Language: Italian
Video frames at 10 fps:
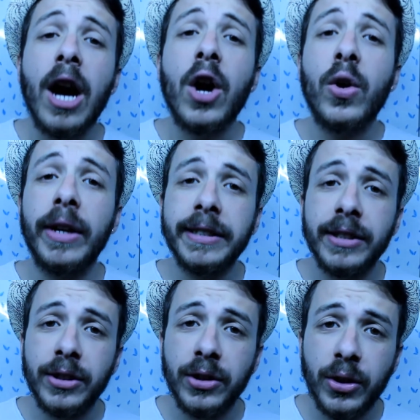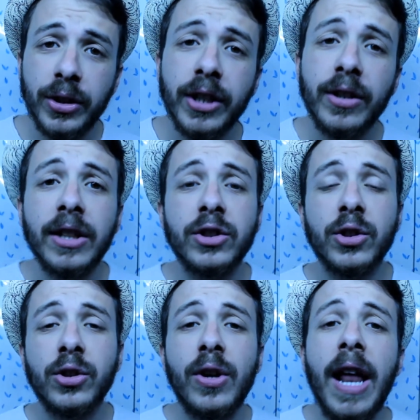colazione con la
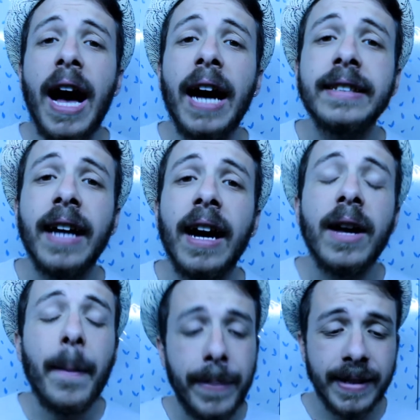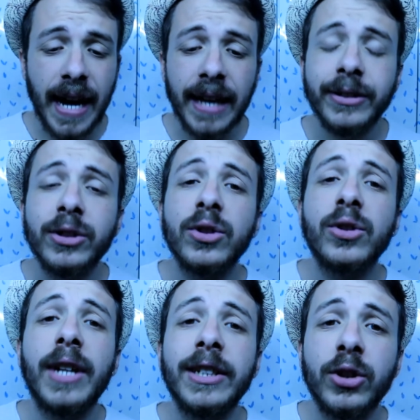cioccolata, pranzo
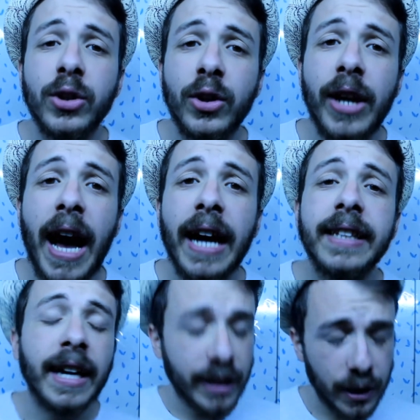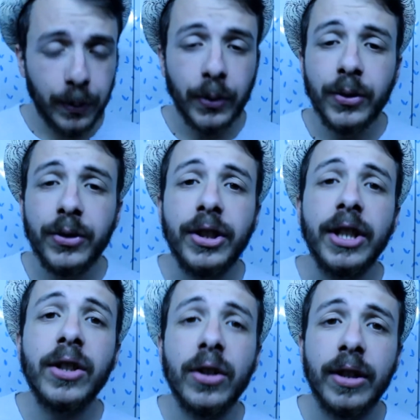con la cioccolata,
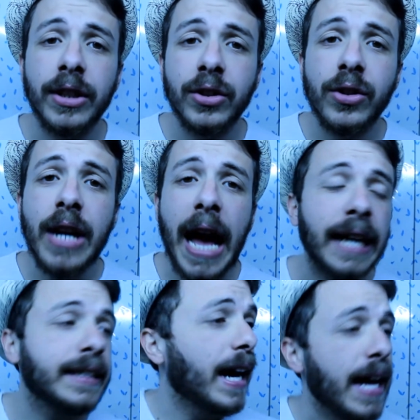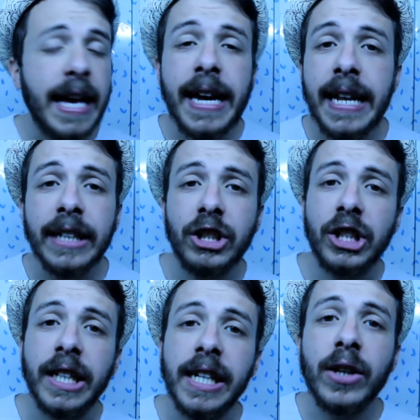spuntino con la cioccolata e la
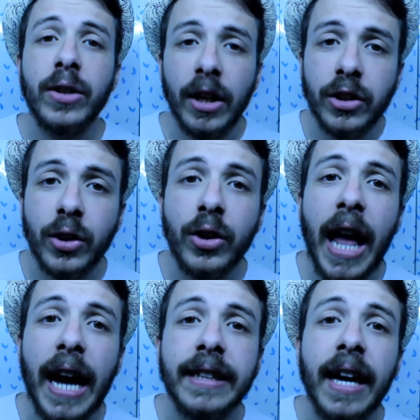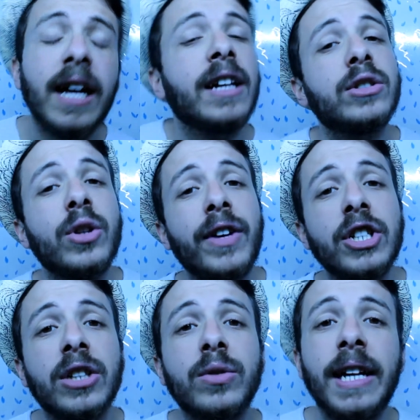cena con la cioccolata. Sto
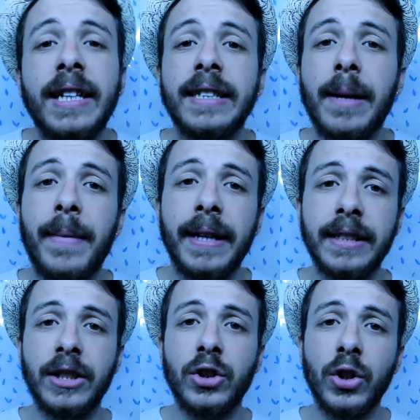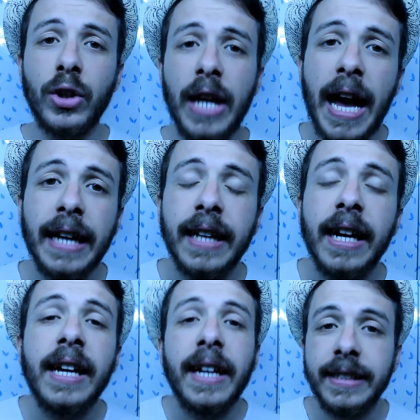facendo una dieta a base di cioccolata
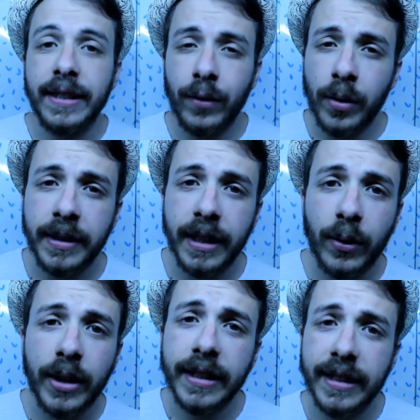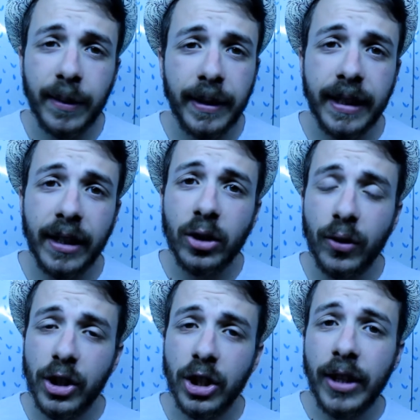e se voi mi seguite e sapete che io sto
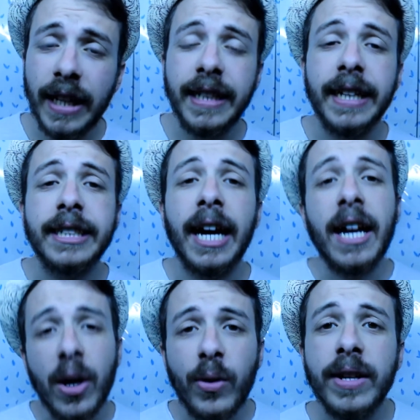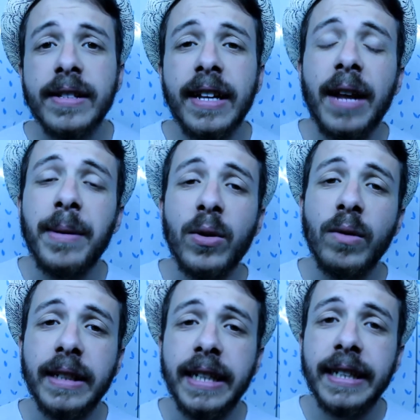facendo la dieta, questa è la mia
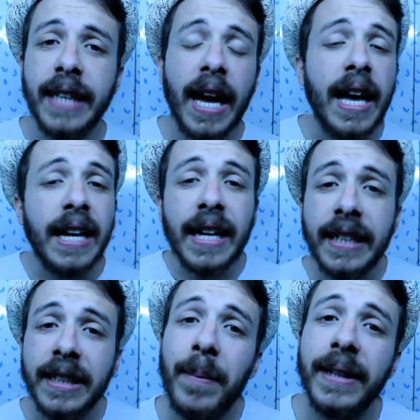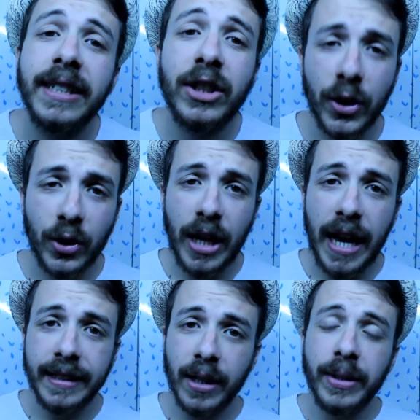nuova dieta, la dieta a base di
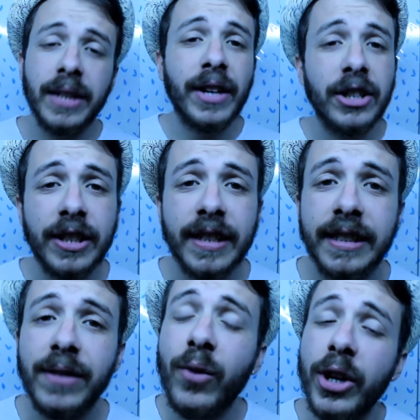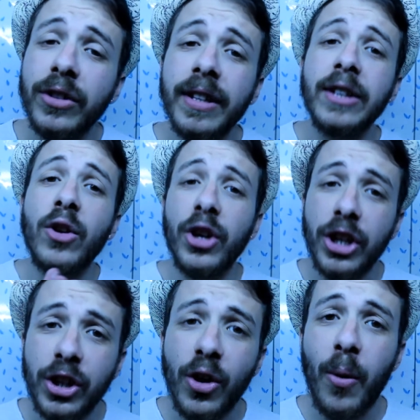cioccolata. Quindi Francesca, se vuoi io te ne do
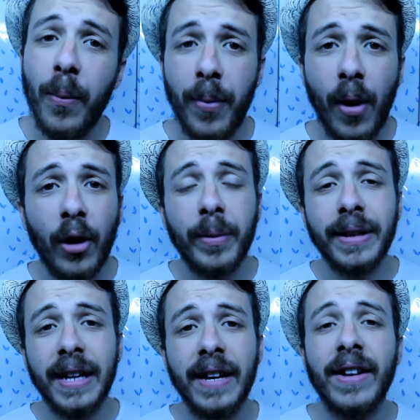io un poco perché